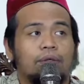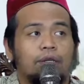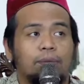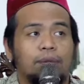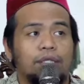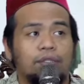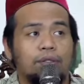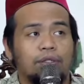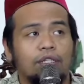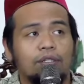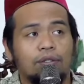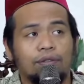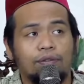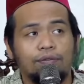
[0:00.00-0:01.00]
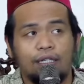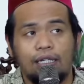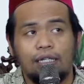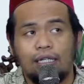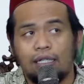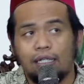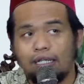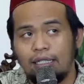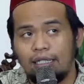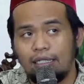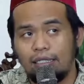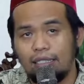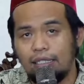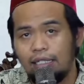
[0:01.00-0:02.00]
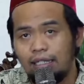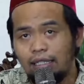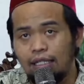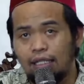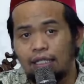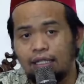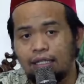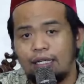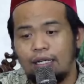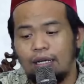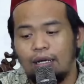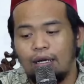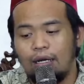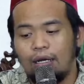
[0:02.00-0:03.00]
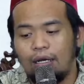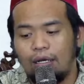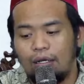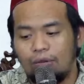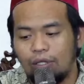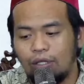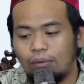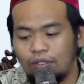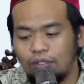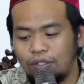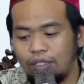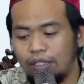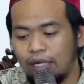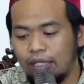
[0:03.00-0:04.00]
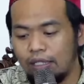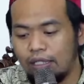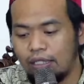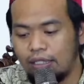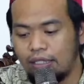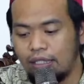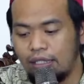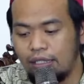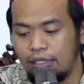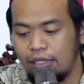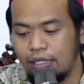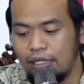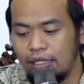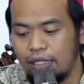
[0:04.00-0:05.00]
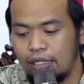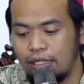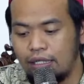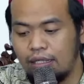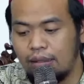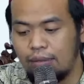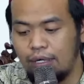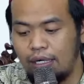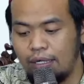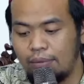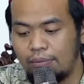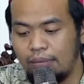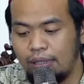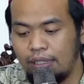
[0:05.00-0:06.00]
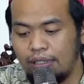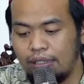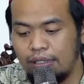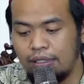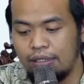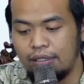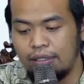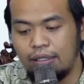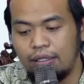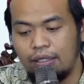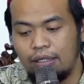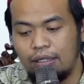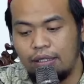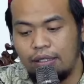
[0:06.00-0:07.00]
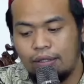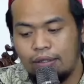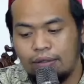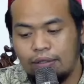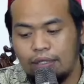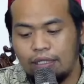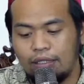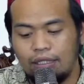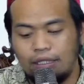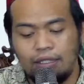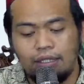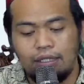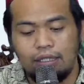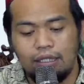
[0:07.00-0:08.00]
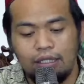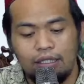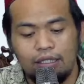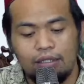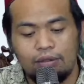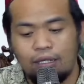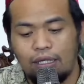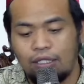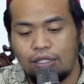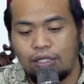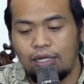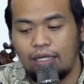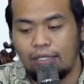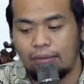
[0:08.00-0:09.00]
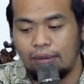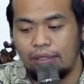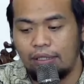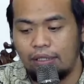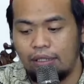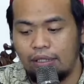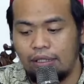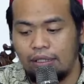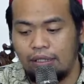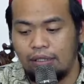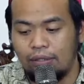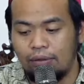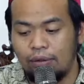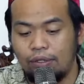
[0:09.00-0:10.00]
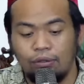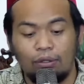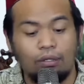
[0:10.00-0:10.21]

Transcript: Wa man yudilhu falahadiyalah Allahumma salli ala Sayyidina Muhammad wa ala alihi wa ashabihi wa